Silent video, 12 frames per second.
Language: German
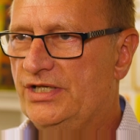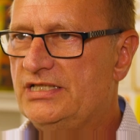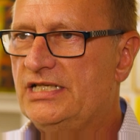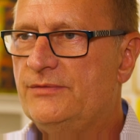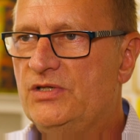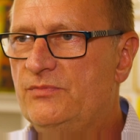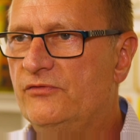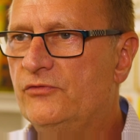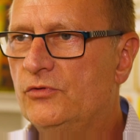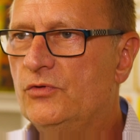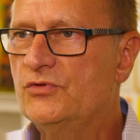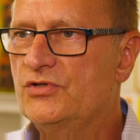das hat mich
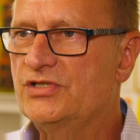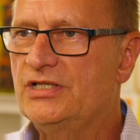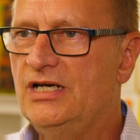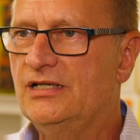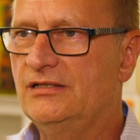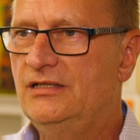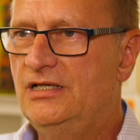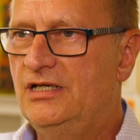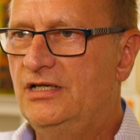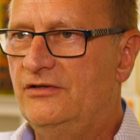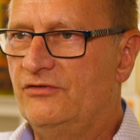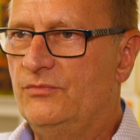bewogen zu sagen,
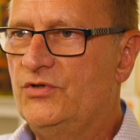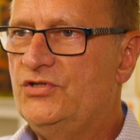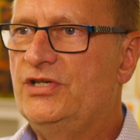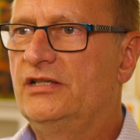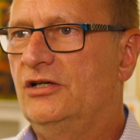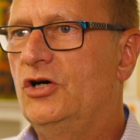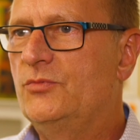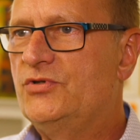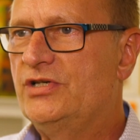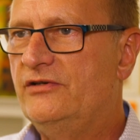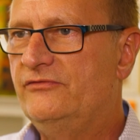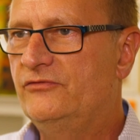wir müssen einen Raum
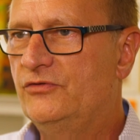schaffen,